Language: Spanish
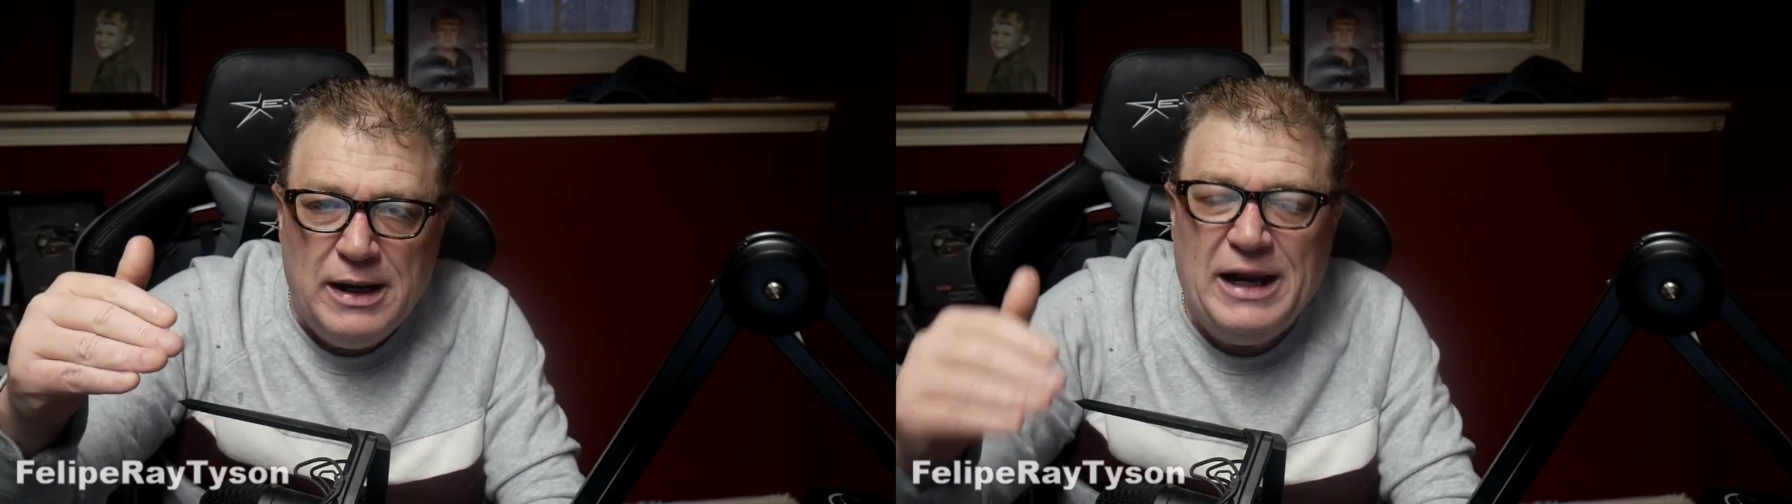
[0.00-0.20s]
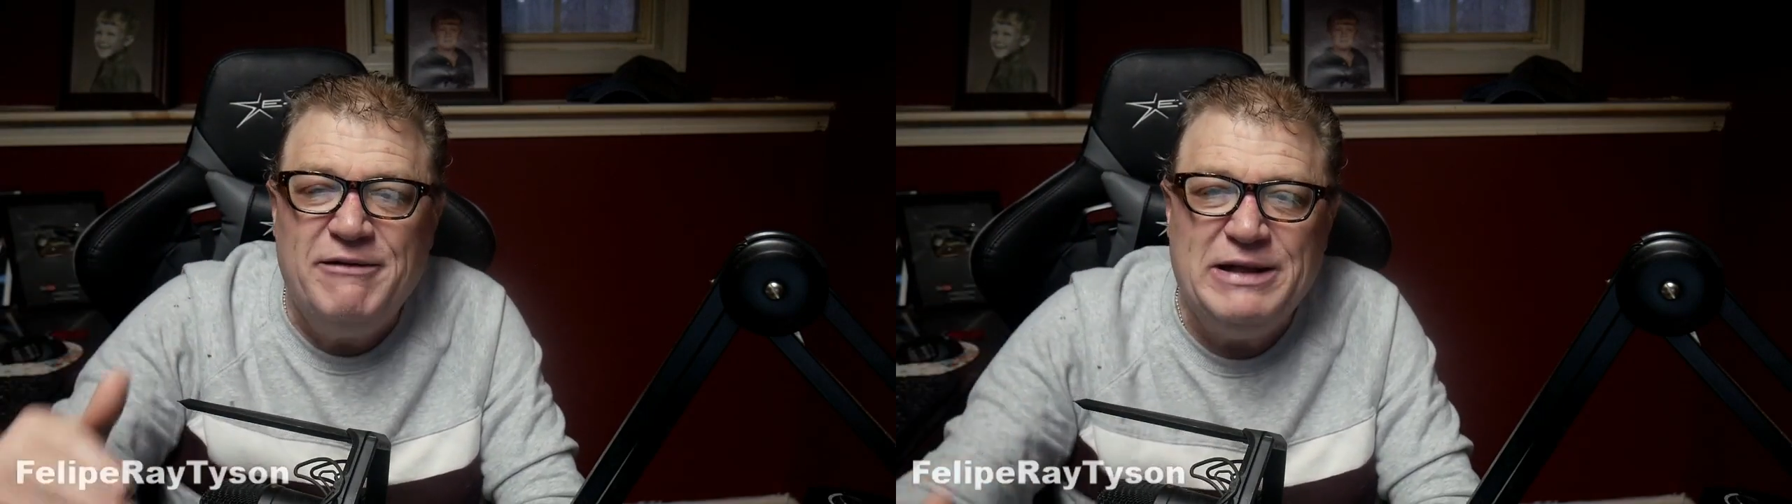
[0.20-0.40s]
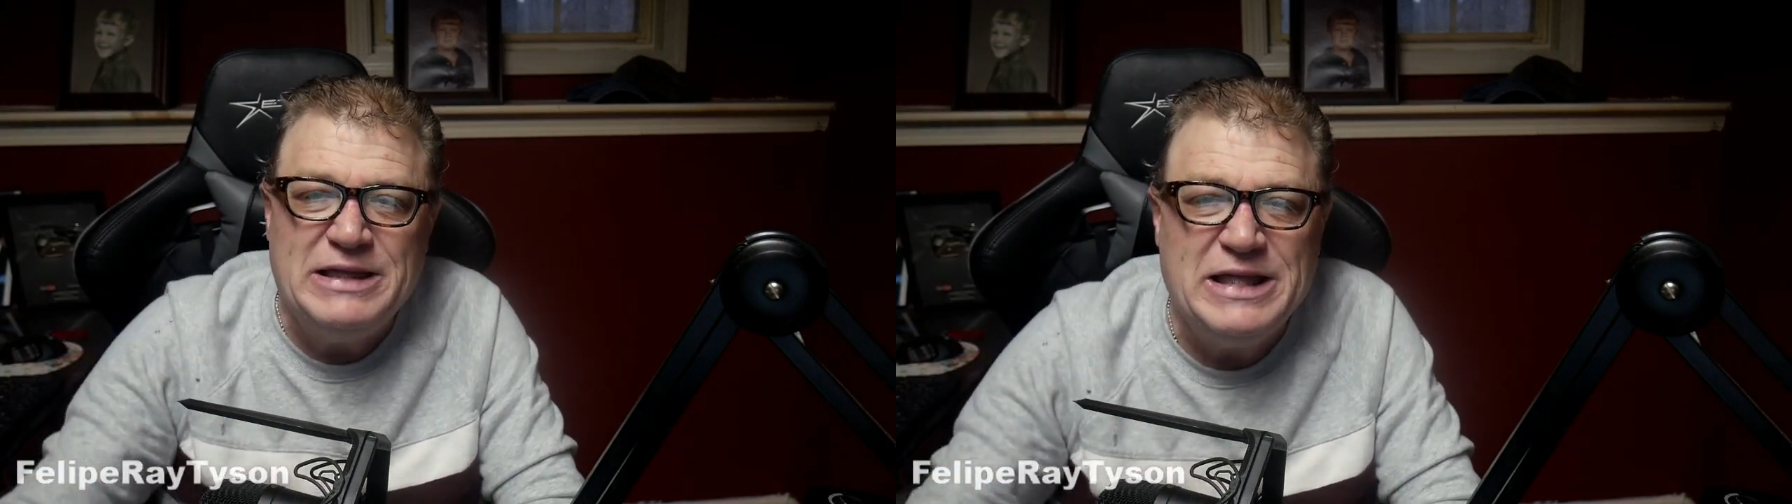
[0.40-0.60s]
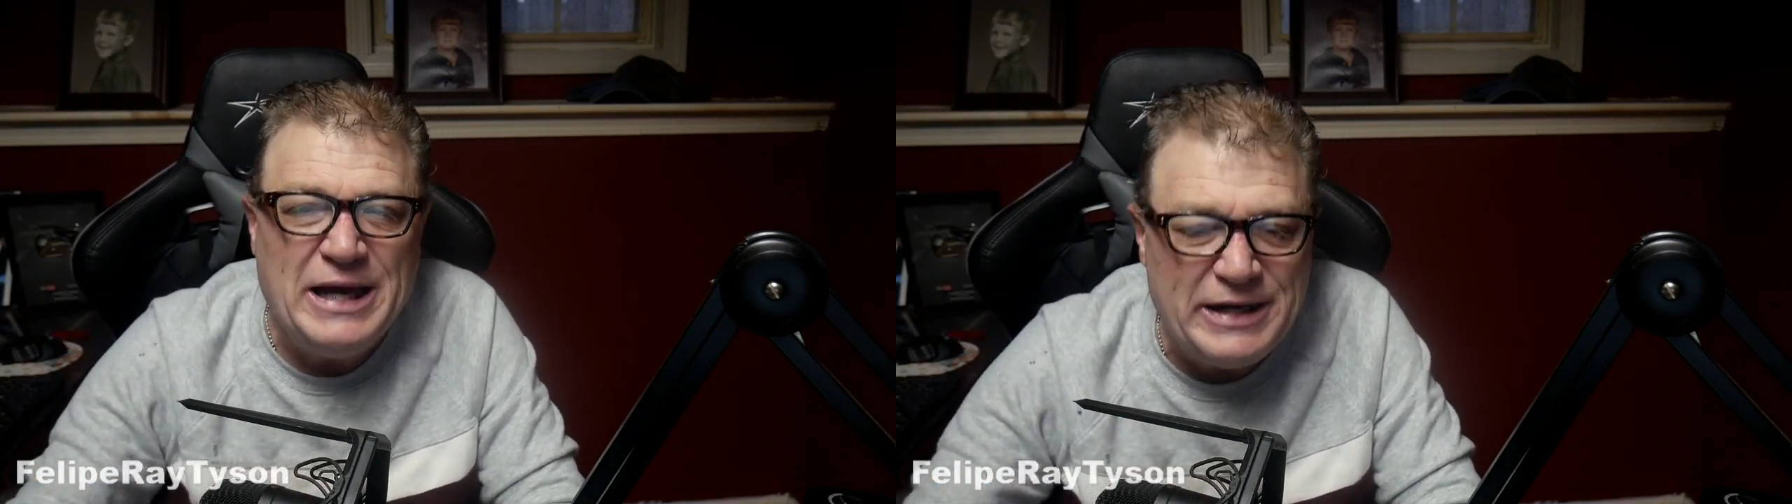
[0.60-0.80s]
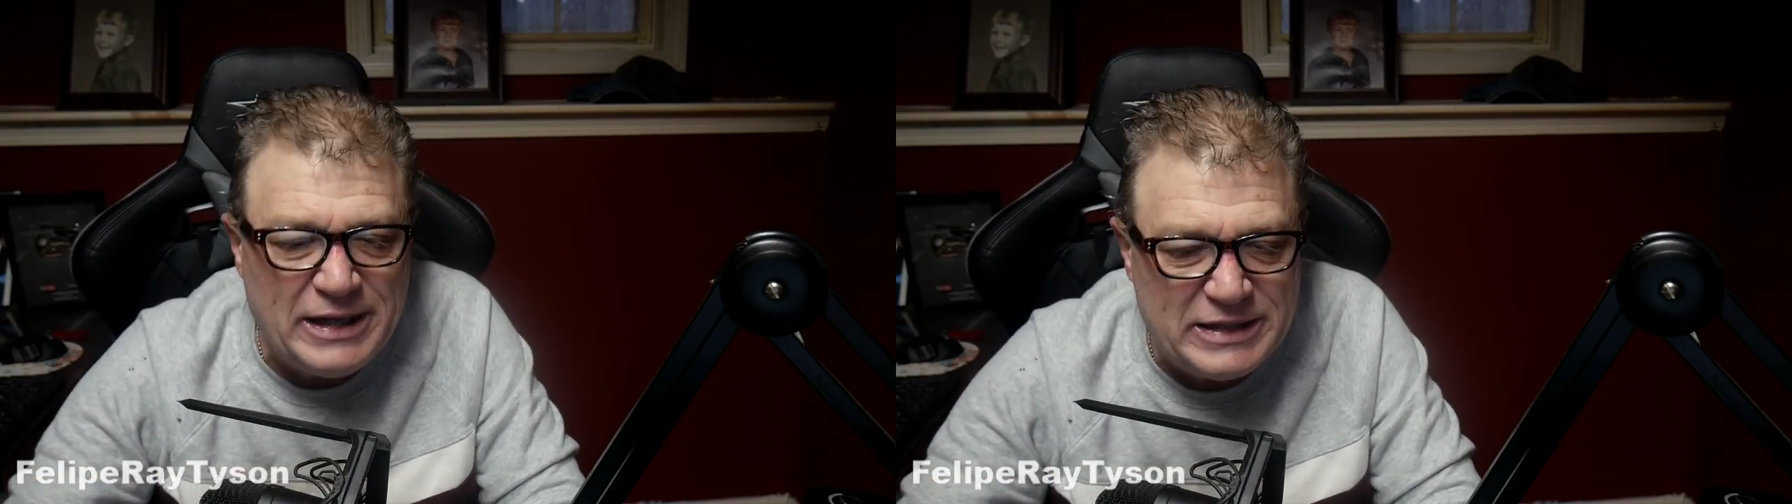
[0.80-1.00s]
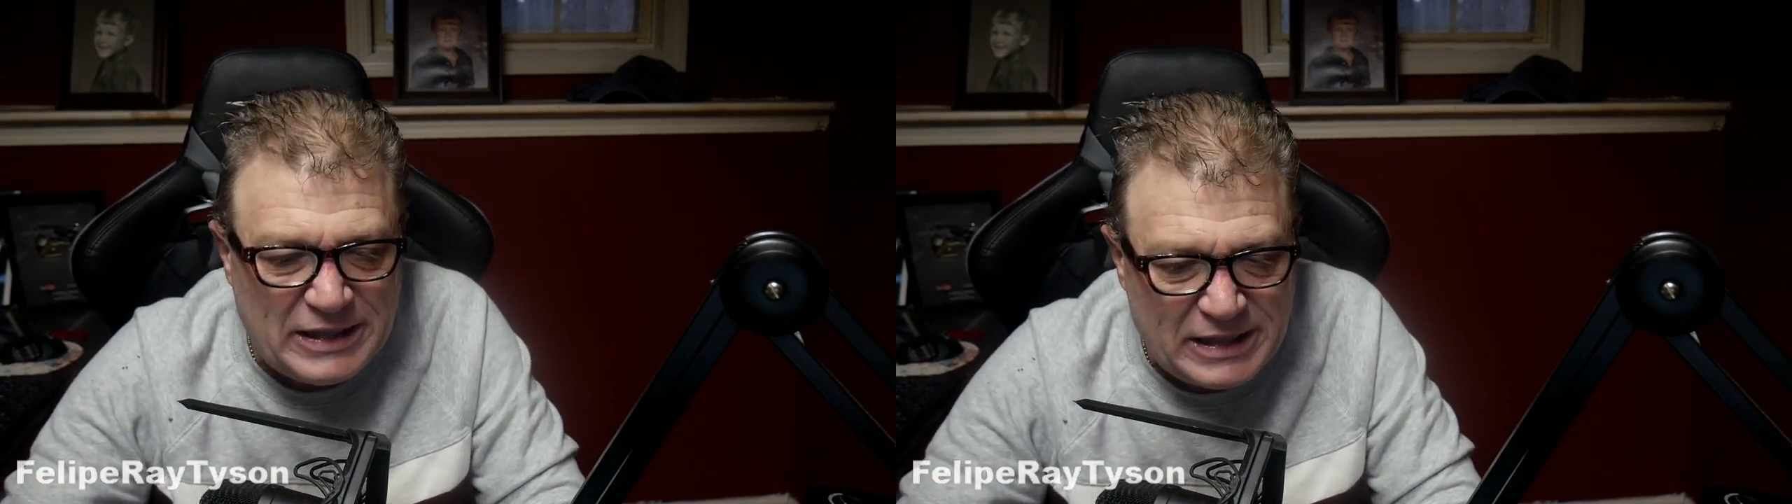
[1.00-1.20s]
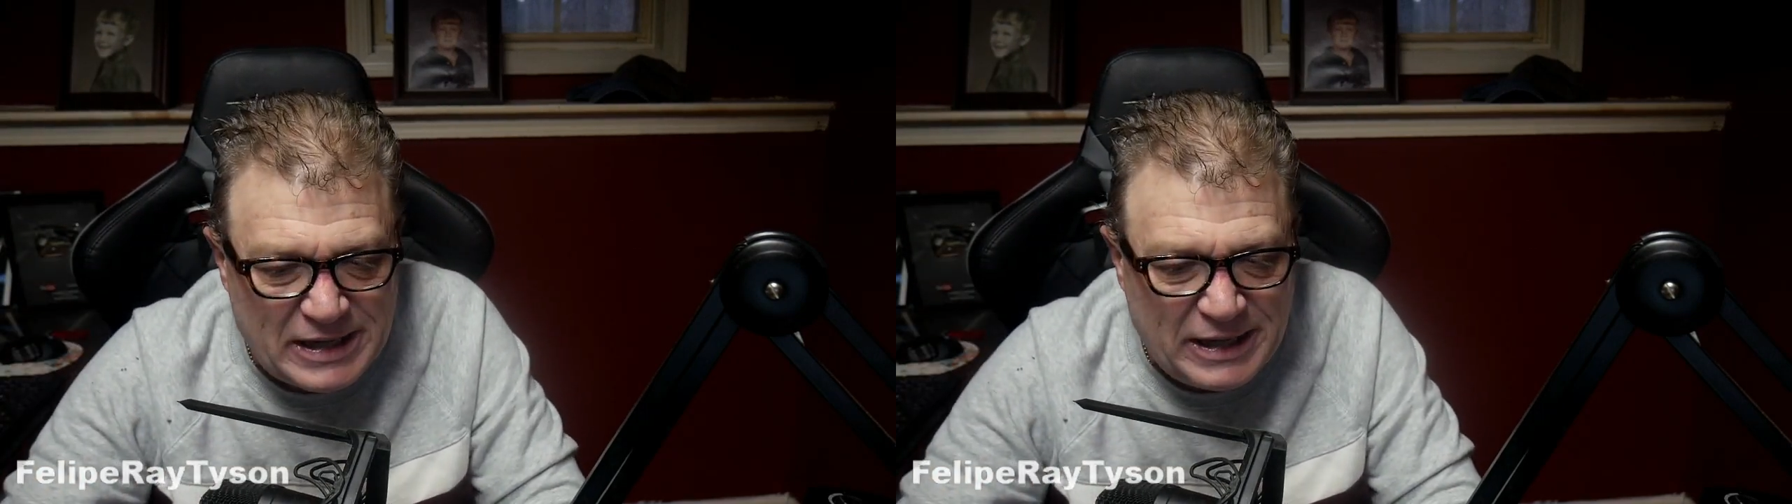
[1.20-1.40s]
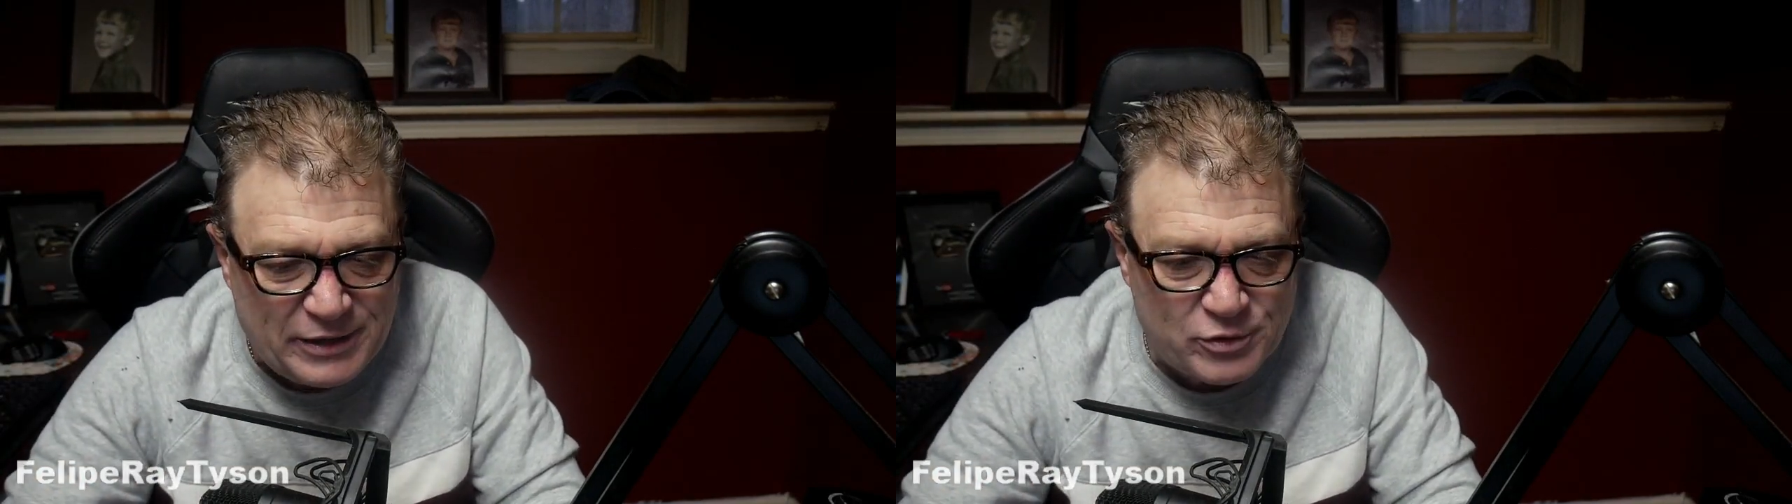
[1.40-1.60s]
la ventana del
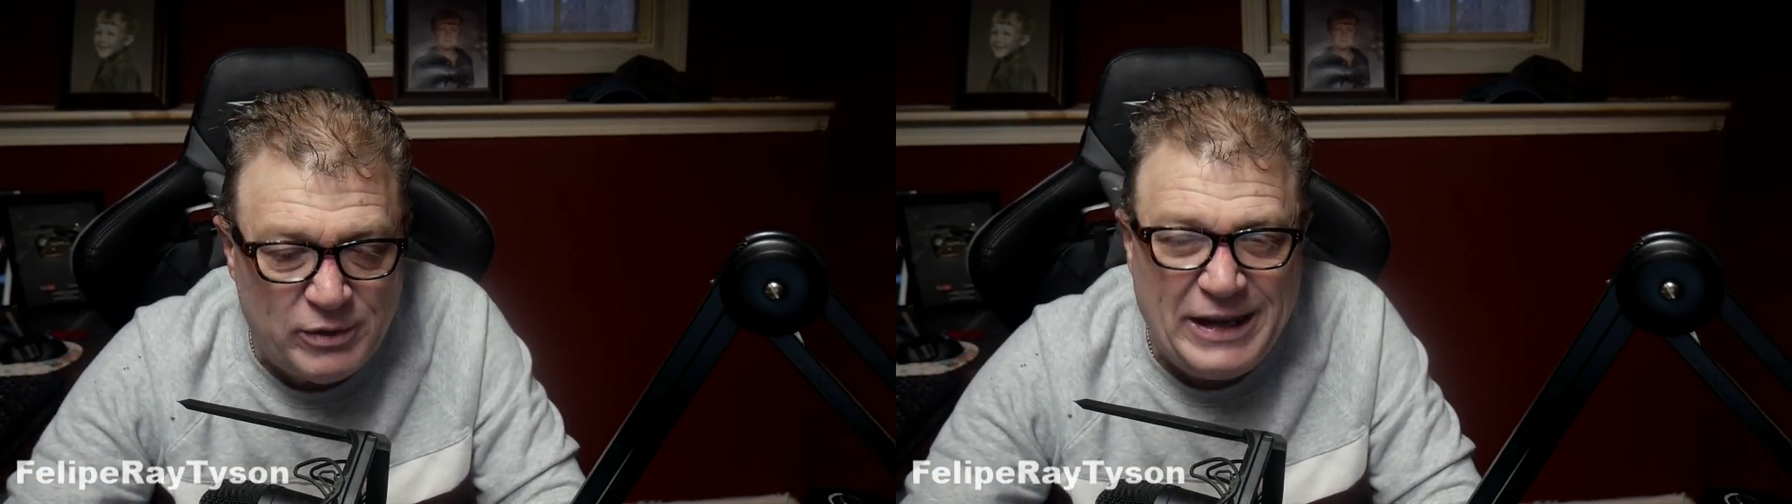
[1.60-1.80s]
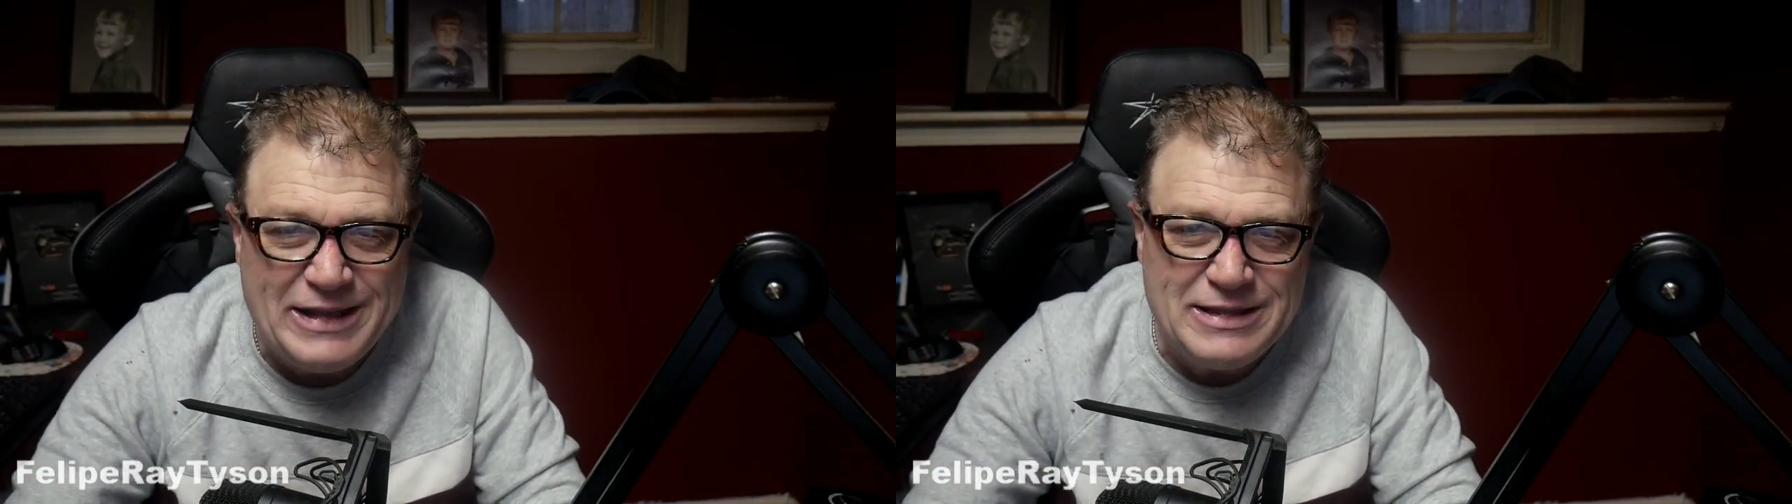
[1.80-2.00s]
carro.